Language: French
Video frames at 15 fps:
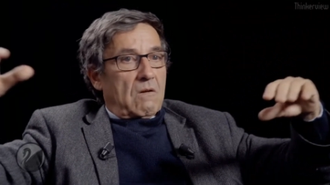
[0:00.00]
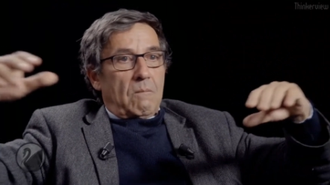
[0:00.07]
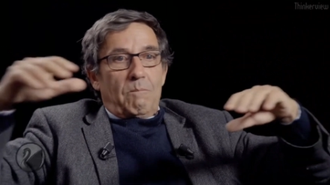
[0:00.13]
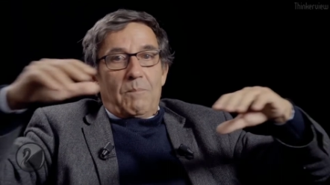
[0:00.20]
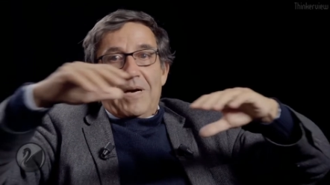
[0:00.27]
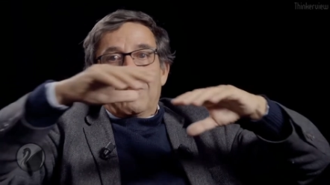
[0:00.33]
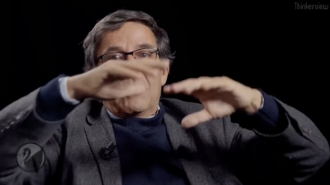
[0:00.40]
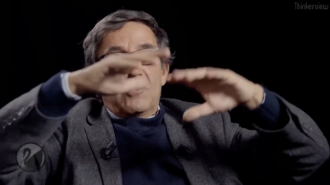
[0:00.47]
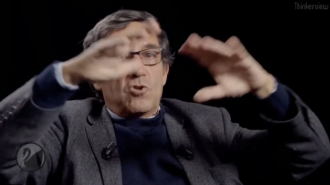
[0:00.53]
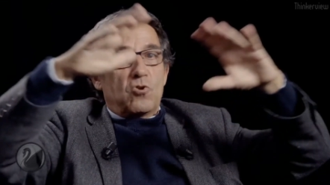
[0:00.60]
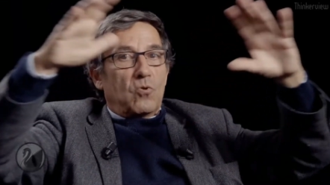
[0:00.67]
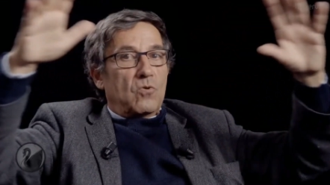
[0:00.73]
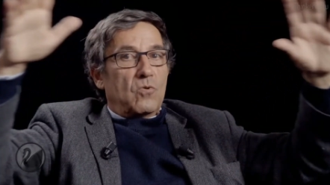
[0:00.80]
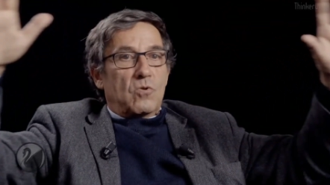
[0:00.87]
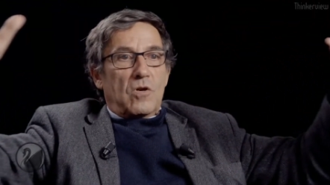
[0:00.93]
par des
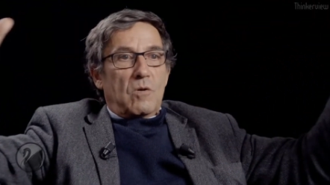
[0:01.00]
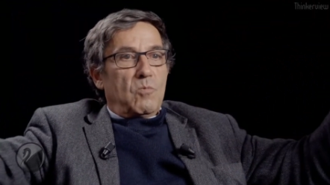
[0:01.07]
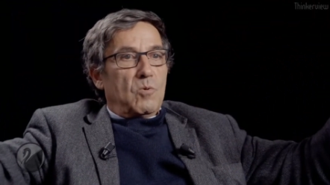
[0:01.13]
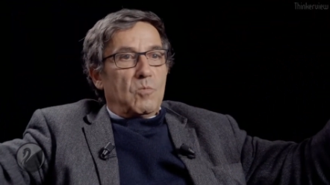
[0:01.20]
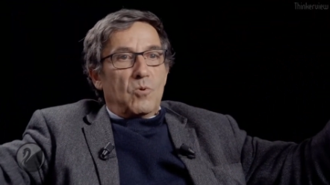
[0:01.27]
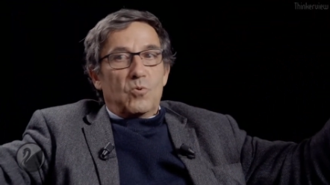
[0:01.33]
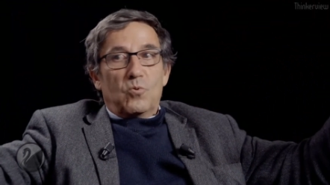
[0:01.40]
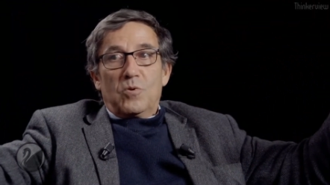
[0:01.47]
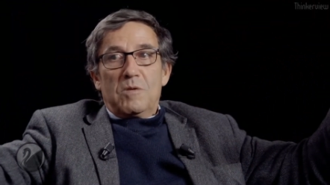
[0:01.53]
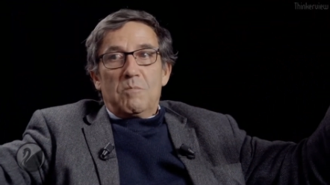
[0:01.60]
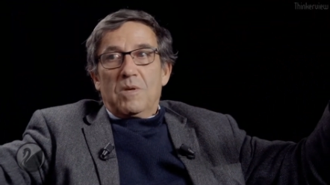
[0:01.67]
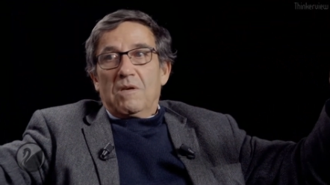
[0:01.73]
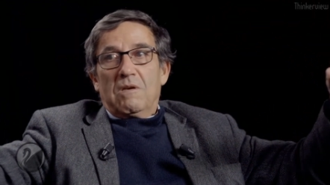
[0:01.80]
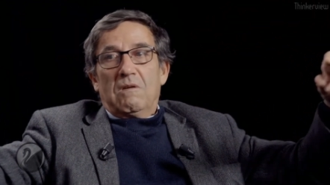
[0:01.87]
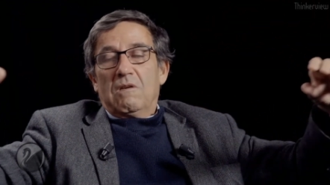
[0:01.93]
journaux comme Le Monde ou
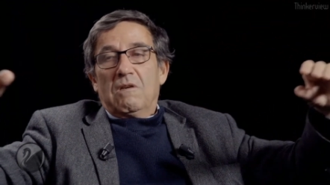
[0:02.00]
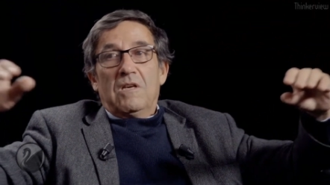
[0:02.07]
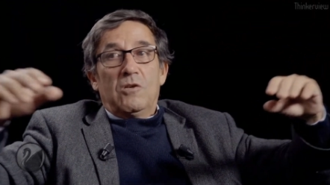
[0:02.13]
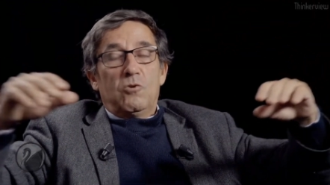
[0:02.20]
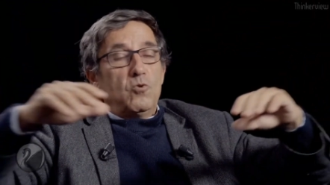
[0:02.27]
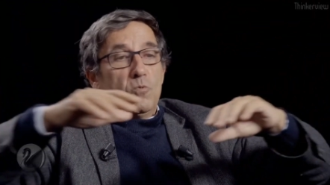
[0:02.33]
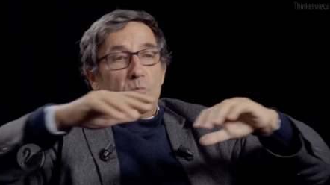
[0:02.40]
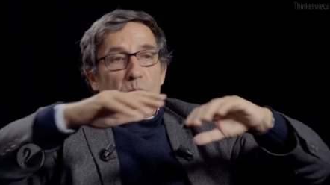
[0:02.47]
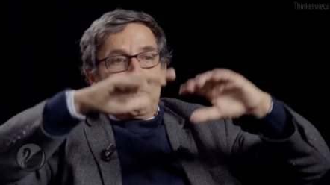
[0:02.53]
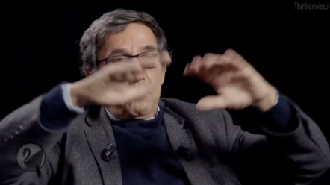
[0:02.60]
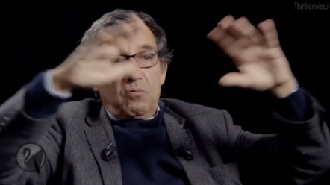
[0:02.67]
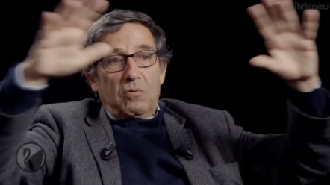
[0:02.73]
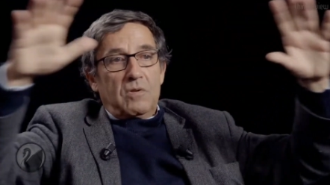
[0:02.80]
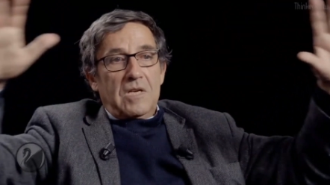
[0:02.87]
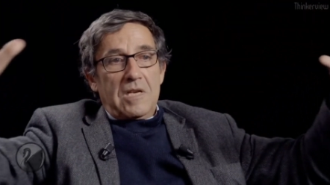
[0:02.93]
Libé est du
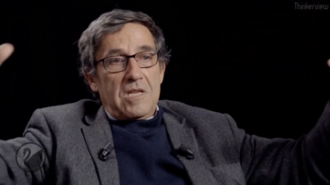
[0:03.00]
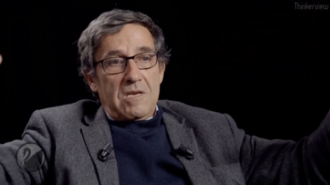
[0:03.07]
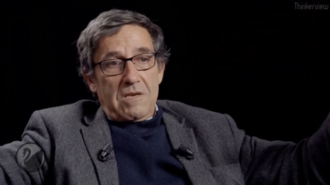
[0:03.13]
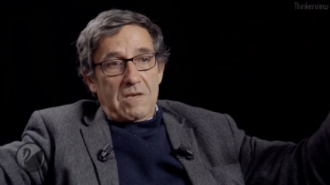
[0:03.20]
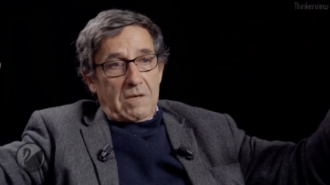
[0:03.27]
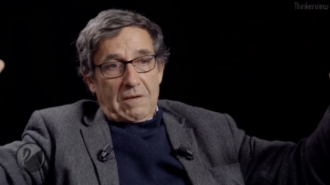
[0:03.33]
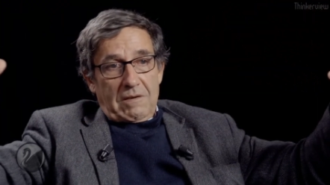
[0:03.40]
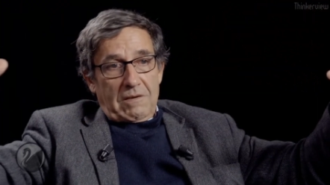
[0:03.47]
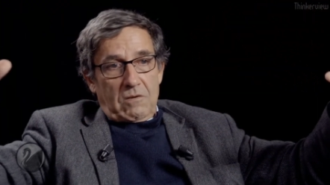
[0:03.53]
pur délire.